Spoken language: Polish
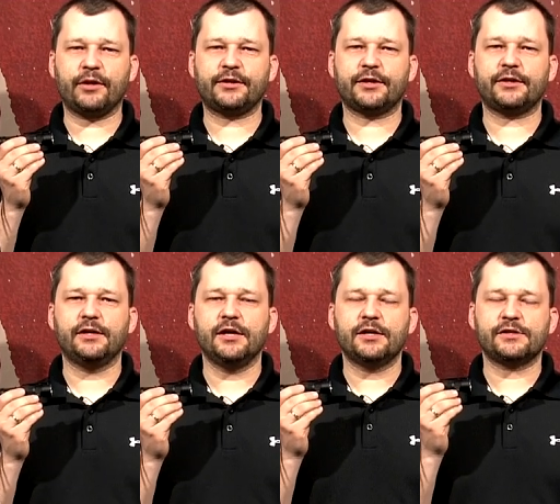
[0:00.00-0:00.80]
latarki
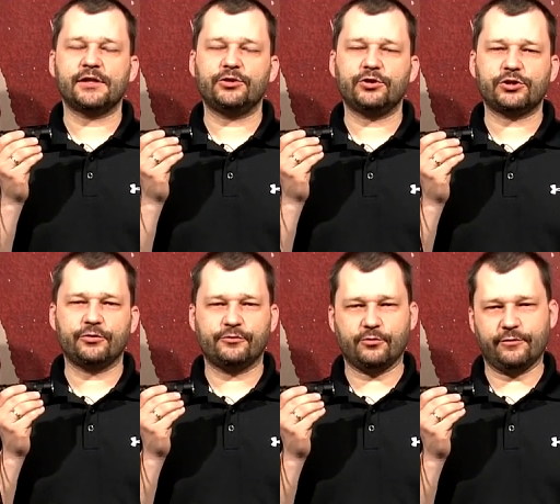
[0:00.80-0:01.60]
znajduje
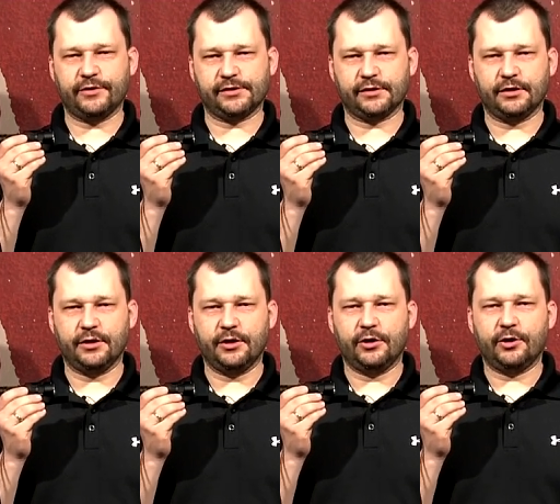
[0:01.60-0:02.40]
się w głowicy –
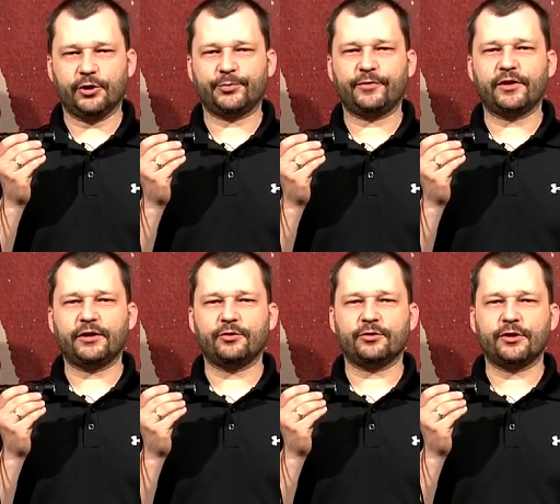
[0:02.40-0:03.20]

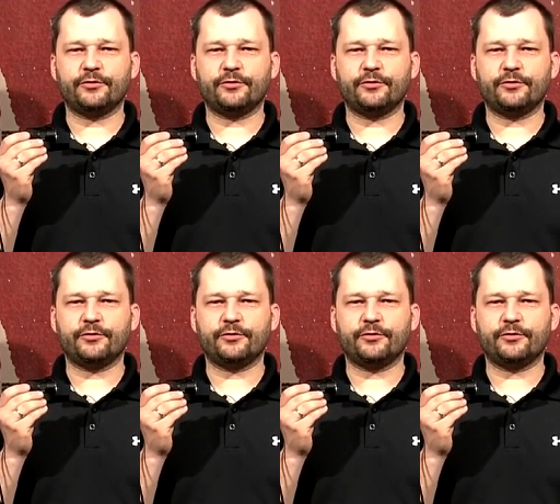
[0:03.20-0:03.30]
Odpowiada ona